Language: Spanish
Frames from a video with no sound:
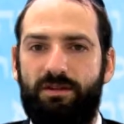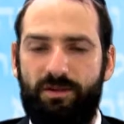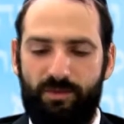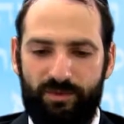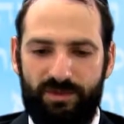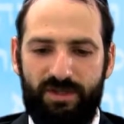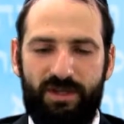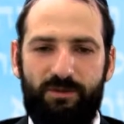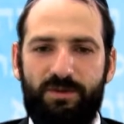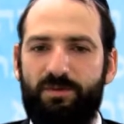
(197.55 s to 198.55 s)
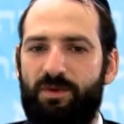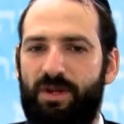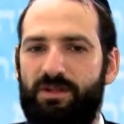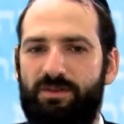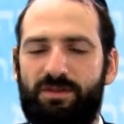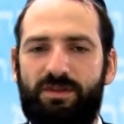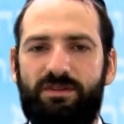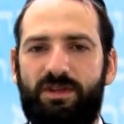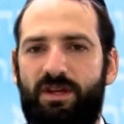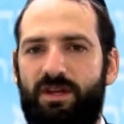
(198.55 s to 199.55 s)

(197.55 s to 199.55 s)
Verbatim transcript: como tiene que vivir un rey, entonces,